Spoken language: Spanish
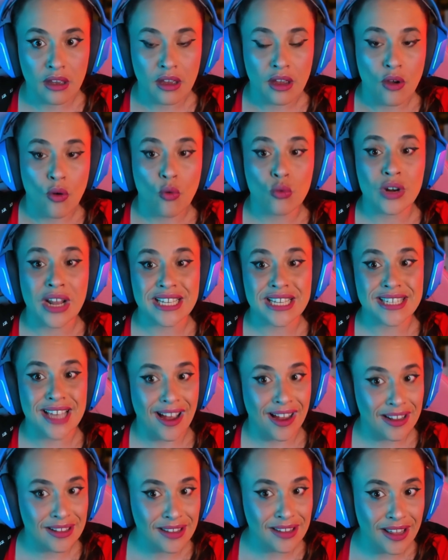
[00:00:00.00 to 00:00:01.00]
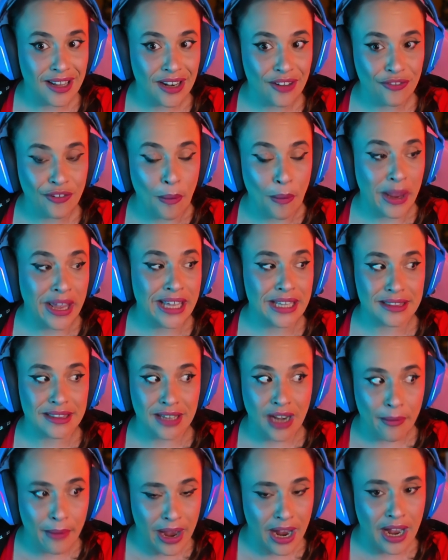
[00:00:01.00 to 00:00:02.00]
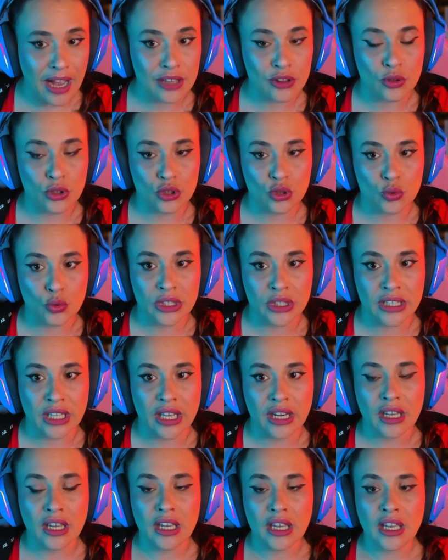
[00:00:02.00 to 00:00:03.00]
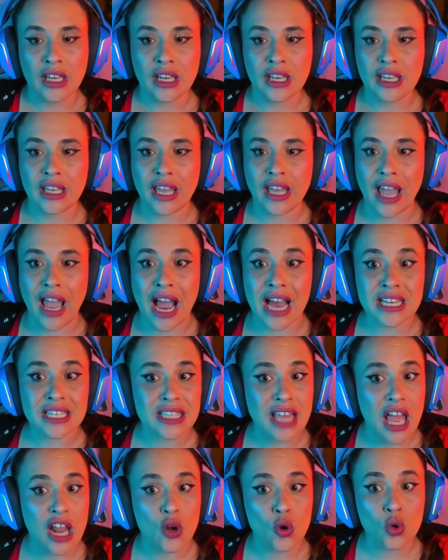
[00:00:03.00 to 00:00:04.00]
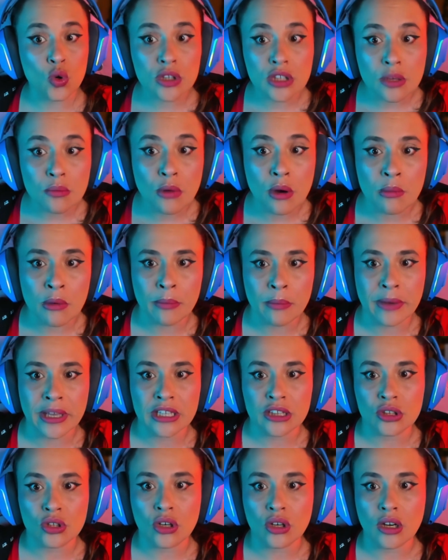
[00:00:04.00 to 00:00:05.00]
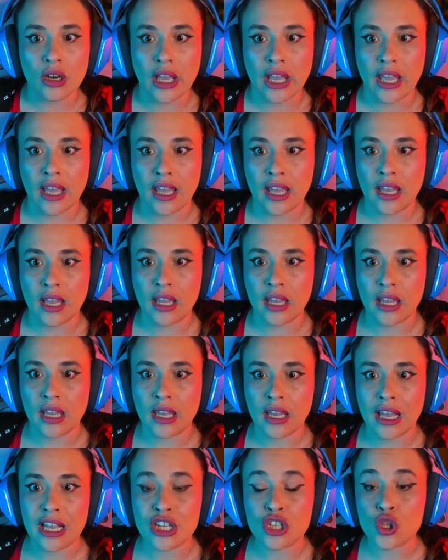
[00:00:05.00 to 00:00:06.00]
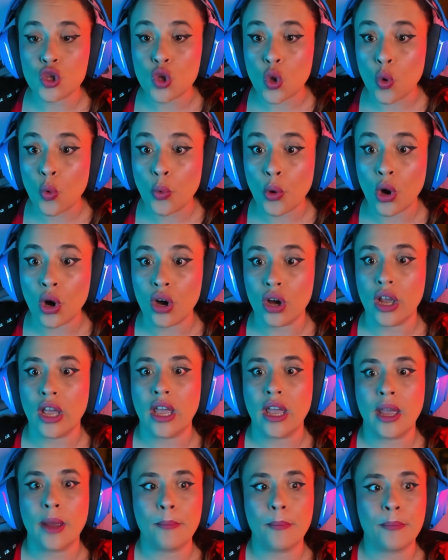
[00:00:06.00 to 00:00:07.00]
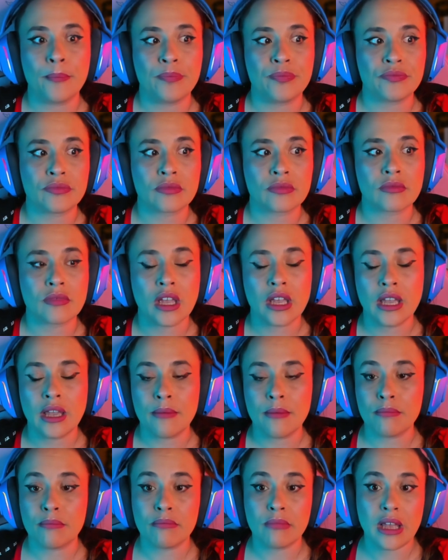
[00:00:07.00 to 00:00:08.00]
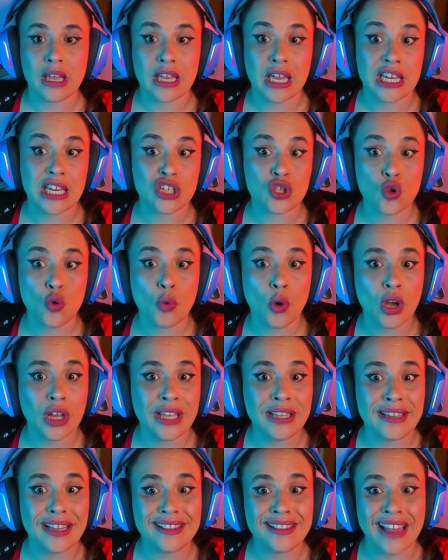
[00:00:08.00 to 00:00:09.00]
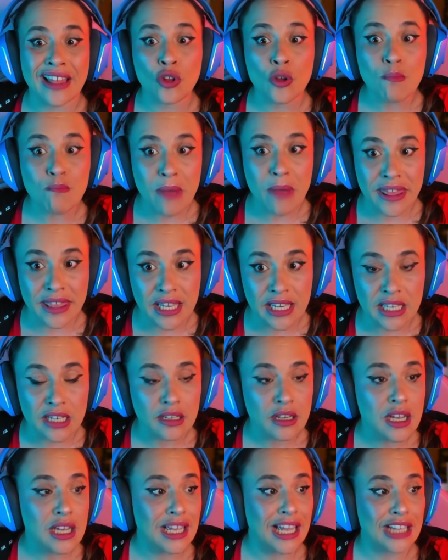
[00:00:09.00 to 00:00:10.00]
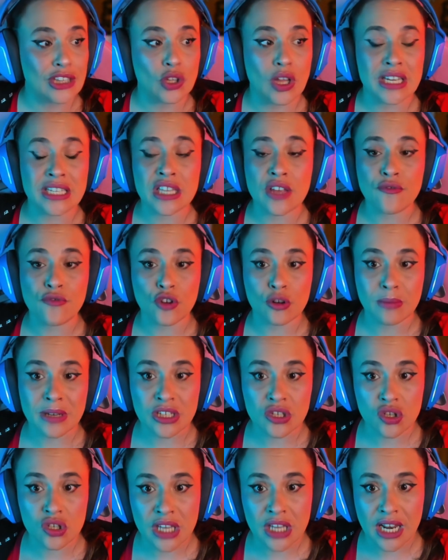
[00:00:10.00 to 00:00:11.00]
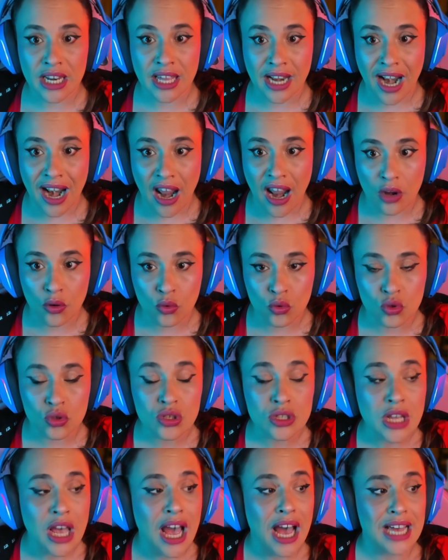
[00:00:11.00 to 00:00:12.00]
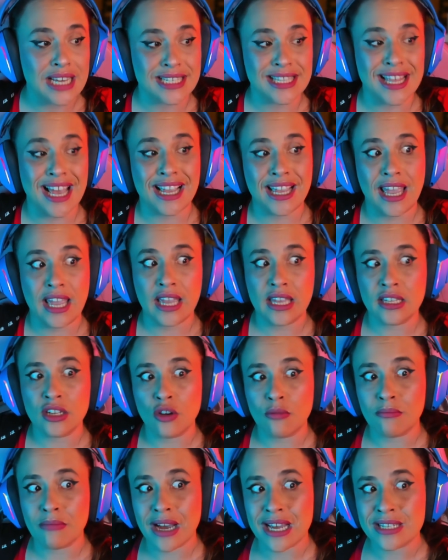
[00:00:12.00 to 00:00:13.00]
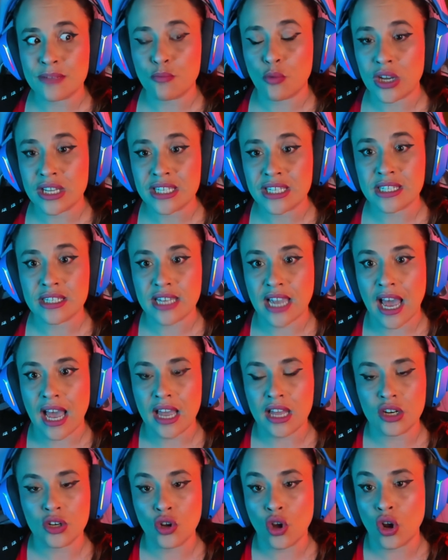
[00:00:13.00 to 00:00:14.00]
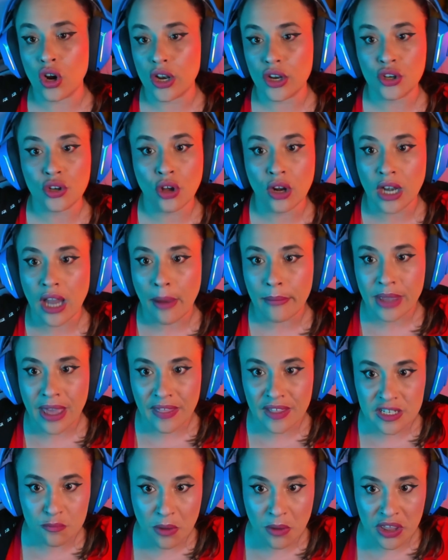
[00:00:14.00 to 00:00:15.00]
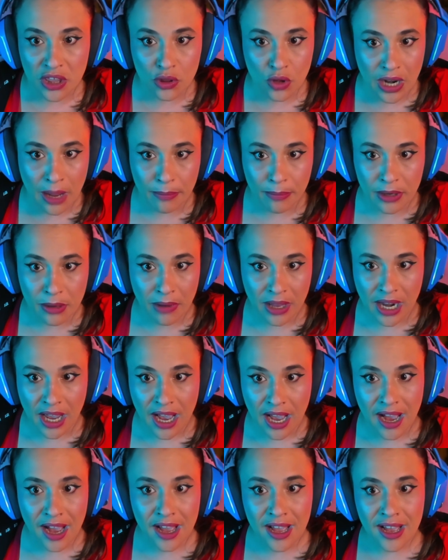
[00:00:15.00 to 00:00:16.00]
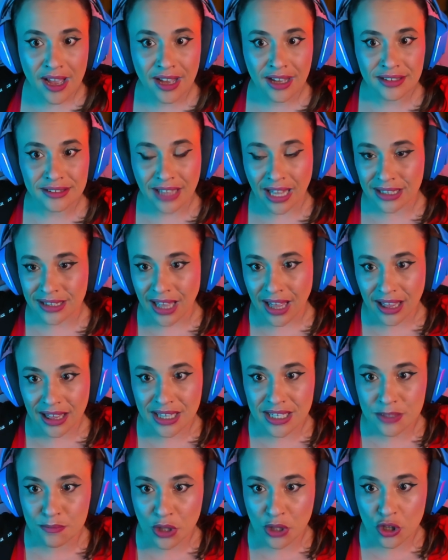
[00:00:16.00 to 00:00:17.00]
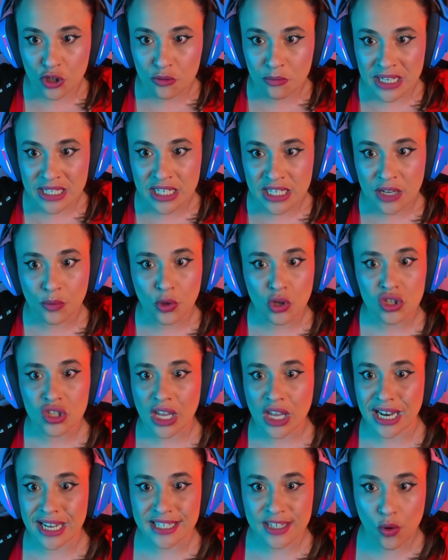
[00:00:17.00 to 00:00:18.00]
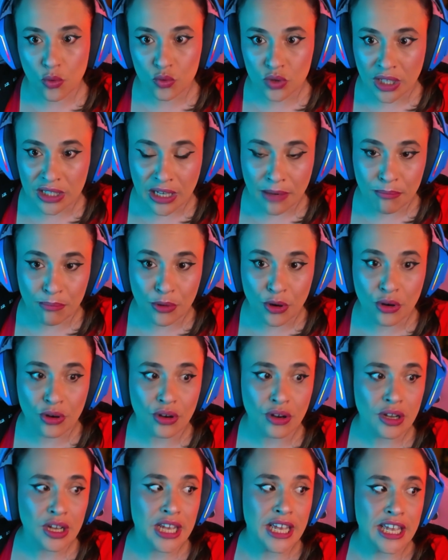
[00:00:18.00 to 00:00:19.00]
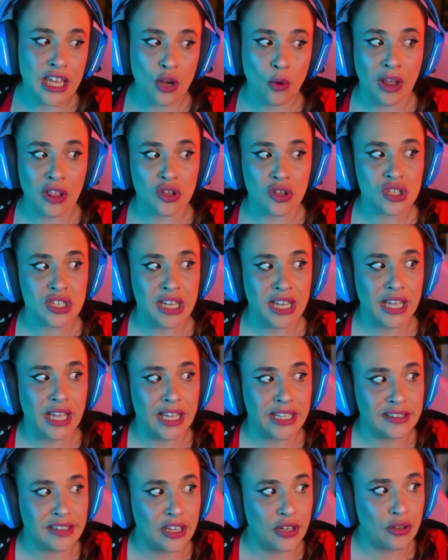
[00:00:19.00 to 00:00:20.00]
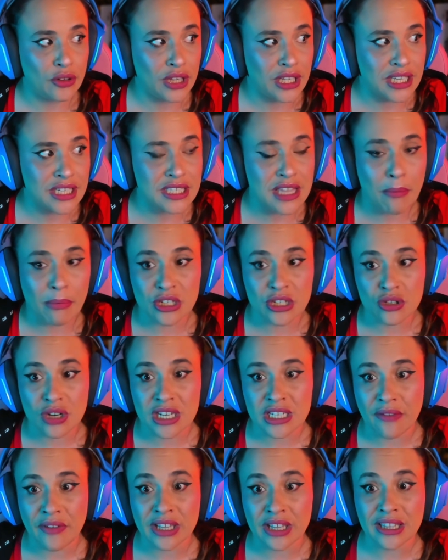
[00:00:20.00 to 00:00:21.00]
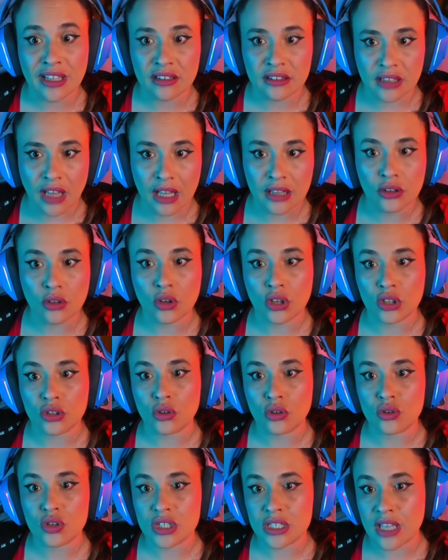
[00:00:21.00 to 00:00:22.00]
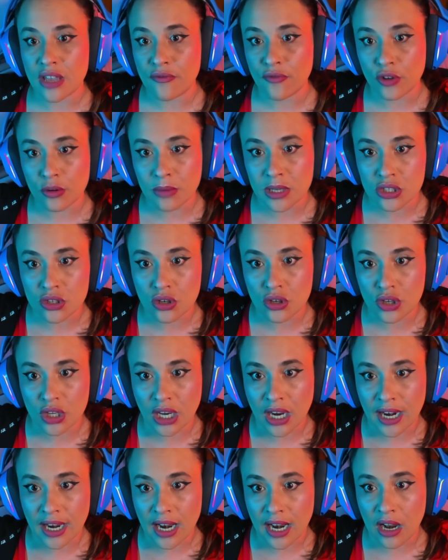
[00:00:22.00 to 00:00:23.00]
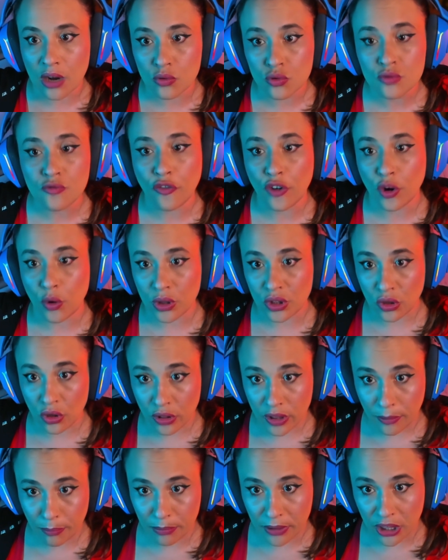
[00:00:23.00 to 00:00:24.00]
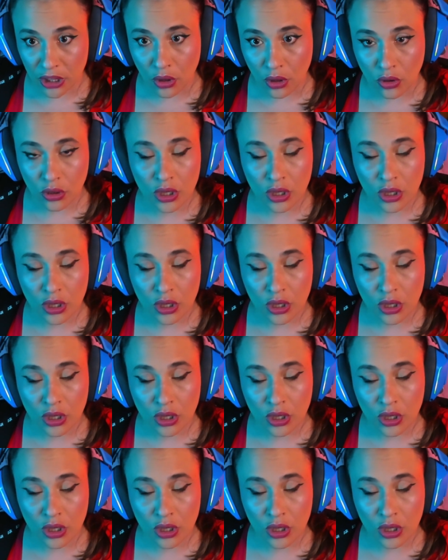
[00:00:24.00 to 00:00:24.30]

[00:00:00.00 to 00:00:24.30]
un ex agente del FBI trabajando en Twitter, que hasta el último momento eh, estuvo em, eh, estuvo intentando impedir que toda esta información saliera a la luz hasta que Elon Musk pues ya no, le había despedido en la primera tanda de despidos masivos, en la segunda tampoco, y cuando se enteró de que esta persona estaba intentando que toda esta información no llegara a la luz fue cuando lo despidió.